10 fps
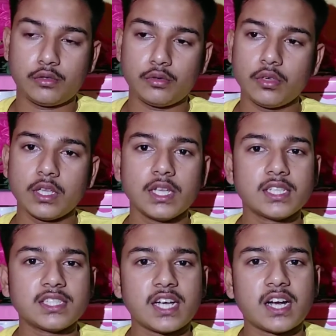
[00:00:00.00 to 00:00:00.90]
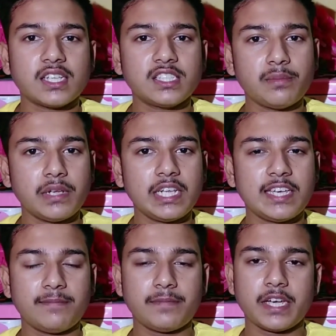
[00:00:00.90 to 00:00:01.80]
কিন্তু চার হাজার মিলি
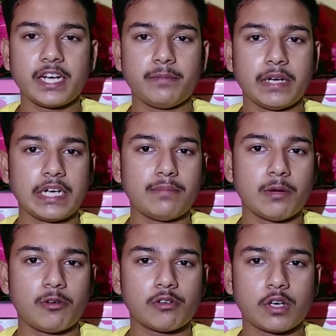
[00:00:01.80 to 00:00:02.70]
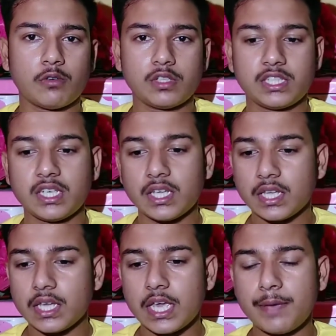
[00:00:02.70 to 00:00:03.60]
এমপিআরের ব্যাটারি ব্যবহার করা হয়েছে
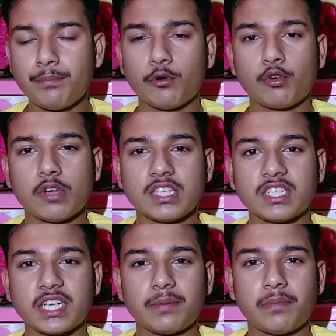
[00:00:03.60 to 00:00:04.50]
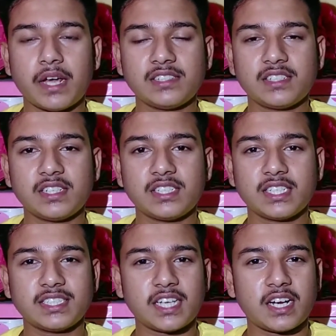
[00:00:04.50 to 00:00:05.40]
এই পনেরো হাজার টাকার প্রাইস রেঞ্জে
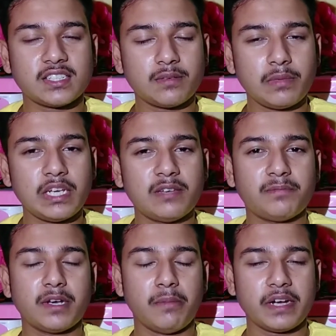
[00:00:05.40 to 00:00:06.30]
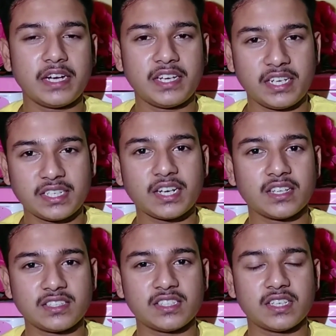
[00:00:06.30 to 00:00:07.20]
কি চার হাজার মিলি এমপিআরের ব্যাটারি ঠিকঠাক
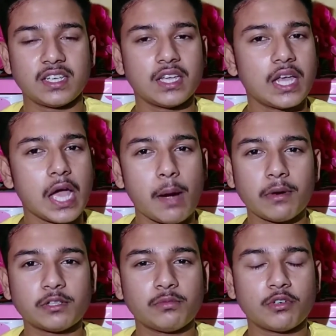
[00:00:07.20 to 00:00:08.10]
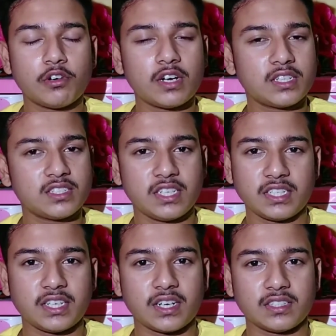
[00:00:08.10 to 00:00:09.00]
আছে আমার তো মনে হয় না যে
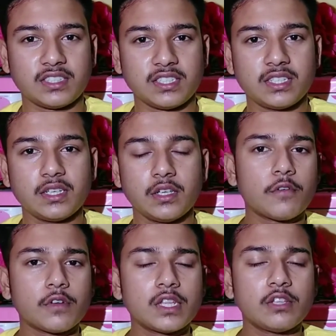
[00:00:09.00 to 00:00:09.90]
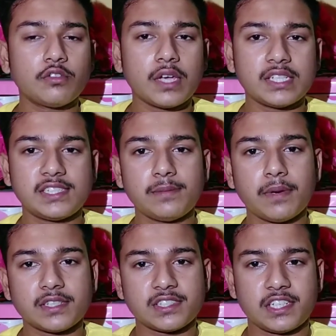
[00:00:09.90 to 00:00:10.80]
ঠিকঠাক আছে ফোনটিতে কিন্তু এইচডি
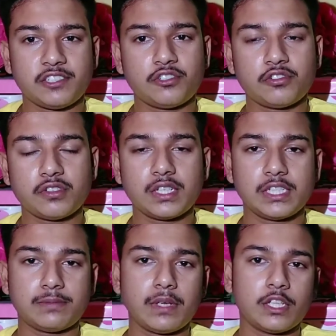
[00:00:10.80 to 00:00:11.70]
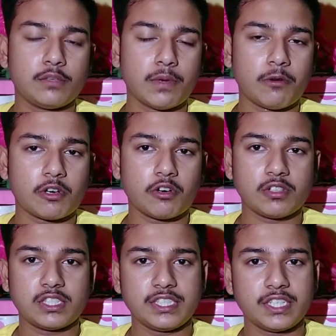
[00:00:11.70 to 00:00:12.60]
প্লাস রেজলিউশনের ডিসপ্লে কিন্তু ব্যবহার করা
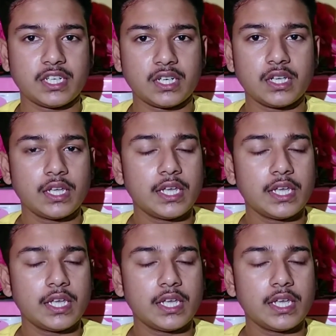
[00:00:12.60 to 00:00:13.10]
হয়েছে যেটা